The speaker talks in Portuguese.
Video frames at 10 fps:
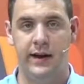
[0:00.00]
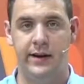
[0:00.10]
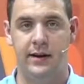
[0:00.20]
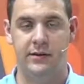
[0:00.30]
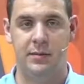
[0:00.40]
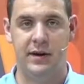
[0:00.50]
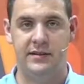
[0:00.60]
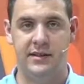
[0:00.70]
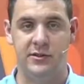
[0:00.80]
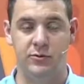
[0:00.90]
claro que para
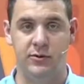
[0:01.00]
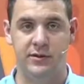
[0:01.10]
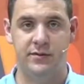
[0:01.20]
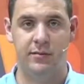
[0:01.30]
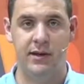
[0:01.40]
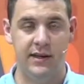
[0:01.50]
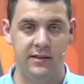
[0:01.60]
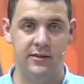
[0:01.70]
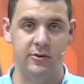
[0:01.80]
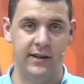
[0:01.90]
essas duas
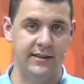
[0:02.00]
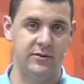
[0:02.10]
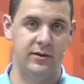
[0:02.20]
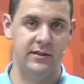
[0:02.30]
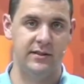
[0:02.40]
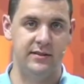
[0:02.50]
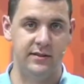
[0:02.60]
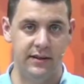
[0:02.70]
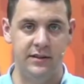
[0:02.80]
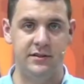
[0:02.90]
famílias enlutadas com essas
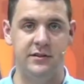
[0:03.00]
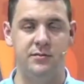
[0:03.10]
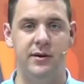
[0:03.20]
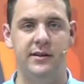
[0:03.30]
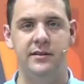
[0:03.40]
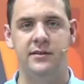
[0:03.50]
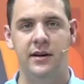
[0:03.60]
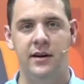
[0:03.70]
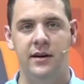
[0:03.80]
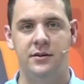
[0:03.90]
tristes perdas,
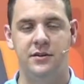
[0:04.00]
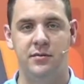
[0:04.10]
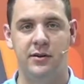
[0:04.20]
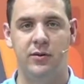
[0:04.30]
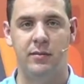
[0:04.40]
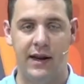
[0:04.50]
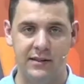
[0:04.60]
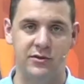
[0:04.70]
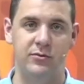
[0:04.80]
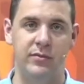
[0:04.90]
a gente manda um
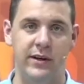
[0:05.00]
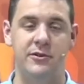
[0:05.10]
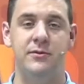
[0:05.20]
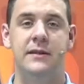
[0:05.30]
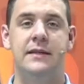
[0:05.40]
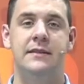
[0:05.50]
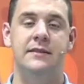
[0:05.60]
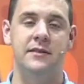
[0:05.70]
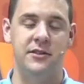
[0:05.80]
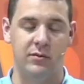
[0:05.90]
abraço e um beijo,
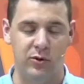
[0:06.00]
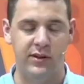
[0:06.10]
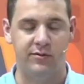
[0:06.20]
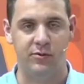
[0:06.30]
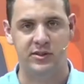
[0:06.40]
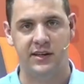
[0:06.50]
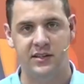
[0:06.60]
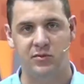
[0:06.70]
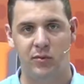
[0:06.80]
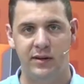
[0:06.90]
desejando muita força
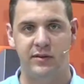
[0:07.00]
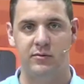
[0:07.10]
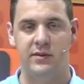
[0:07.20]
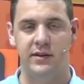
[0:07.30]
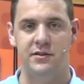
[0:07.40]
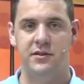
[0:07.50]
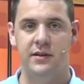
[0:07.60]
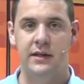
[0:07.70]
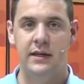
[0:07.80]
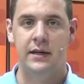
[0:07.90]
nesse momento tão triste.
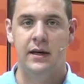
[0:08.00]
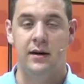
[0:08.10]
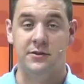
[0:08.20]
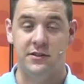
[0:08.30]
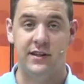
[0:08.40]
A gente dá